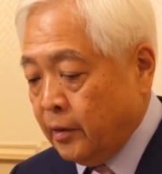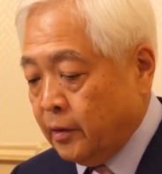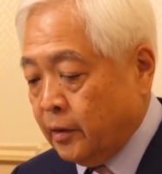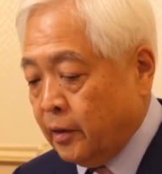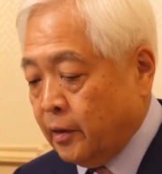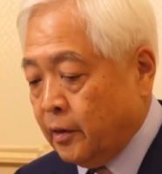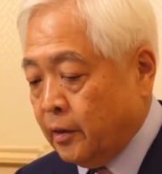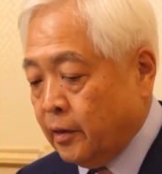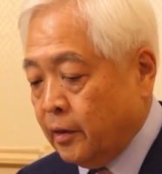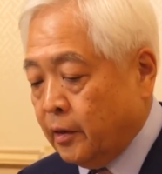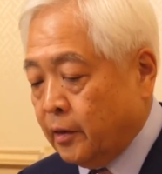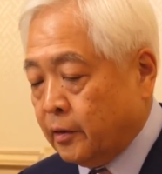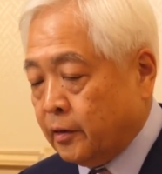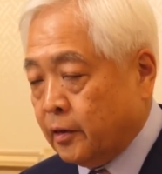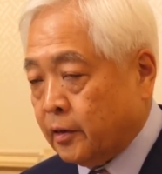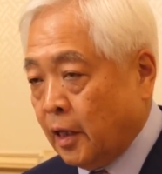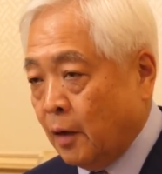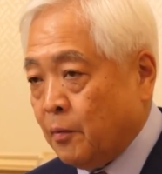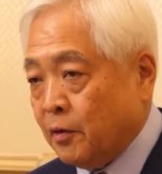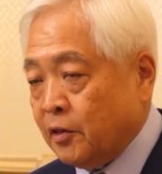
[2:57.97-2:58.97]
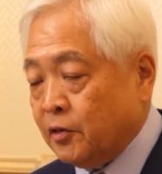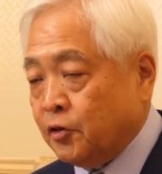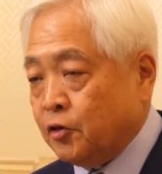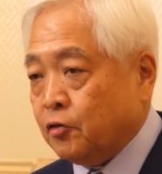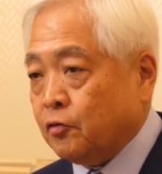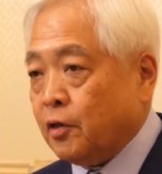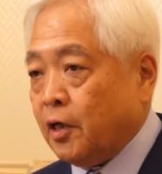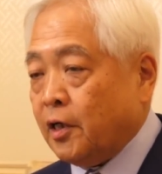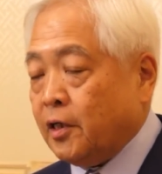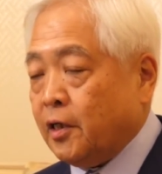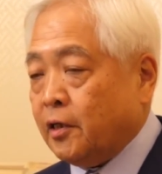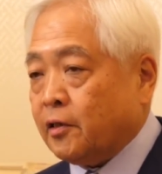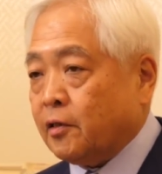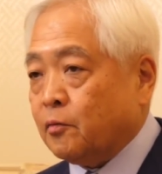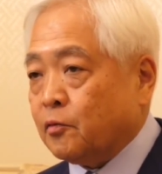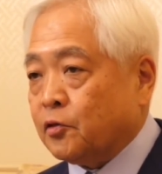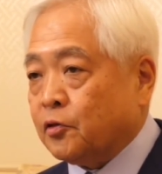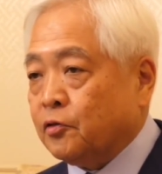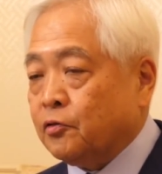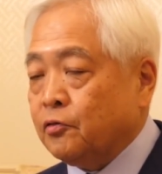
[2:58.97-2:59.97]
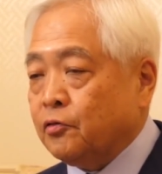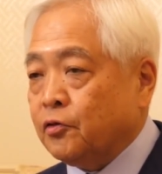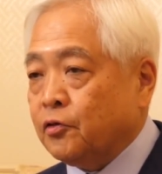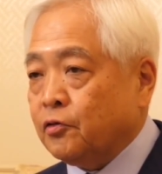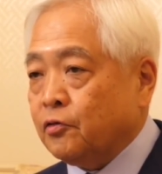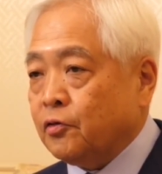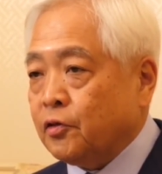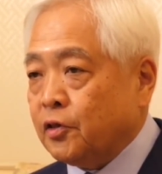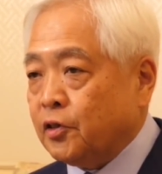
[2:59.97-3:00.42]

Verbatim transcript: えー、たまに集会やっても数十